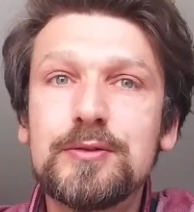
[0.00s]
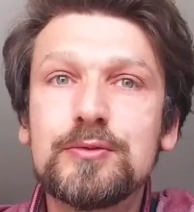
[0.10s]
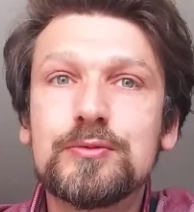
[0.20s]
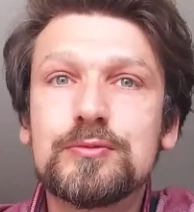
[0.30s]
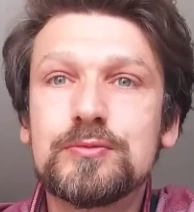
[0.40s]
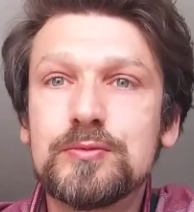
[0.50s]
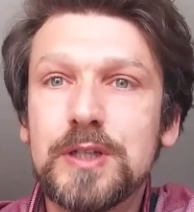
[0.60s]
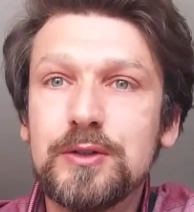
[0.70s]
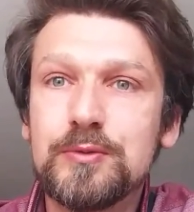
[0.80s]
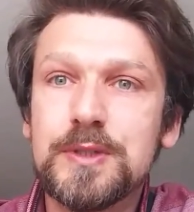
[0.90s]
On
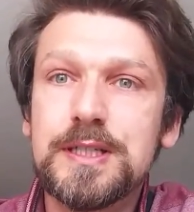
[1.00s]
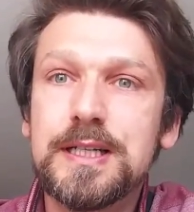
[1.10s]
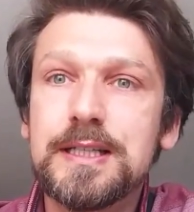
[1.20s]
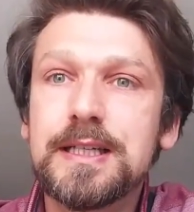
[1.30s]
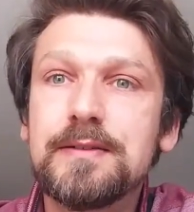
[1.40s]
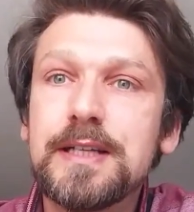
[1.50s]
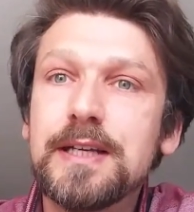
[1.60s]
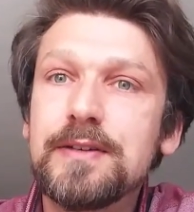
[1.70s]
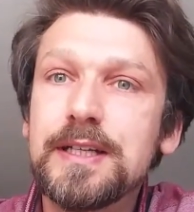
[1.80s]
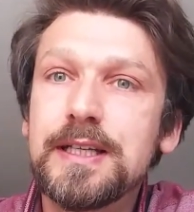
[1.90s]
a commencé à
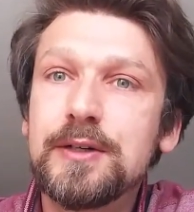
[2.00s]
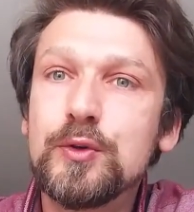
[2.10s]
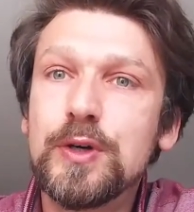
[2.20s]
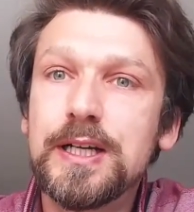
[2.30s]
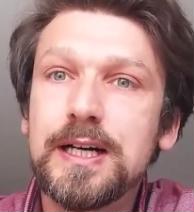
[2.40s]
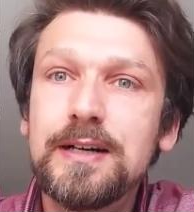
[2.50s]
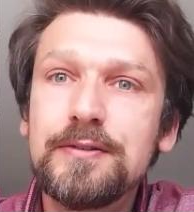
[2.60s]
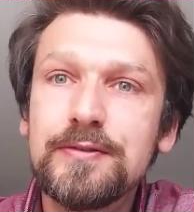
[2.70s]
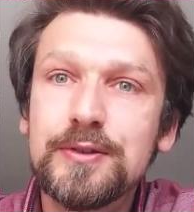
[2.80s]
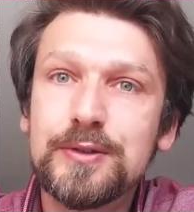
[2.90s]
travailler avec des
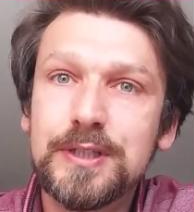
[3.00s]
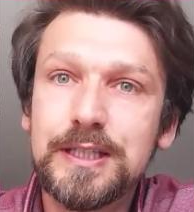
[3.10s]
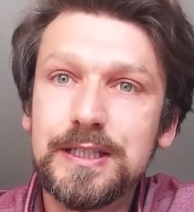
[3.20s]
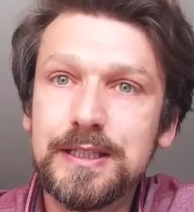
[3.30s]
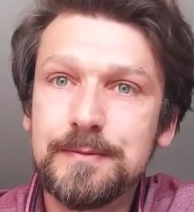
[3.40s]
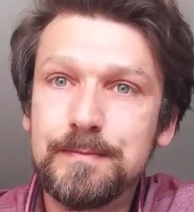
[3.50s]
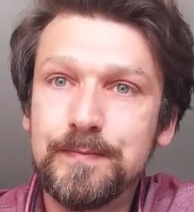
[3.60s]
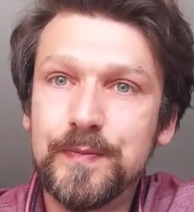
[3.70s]
chorégraphes euh, qui,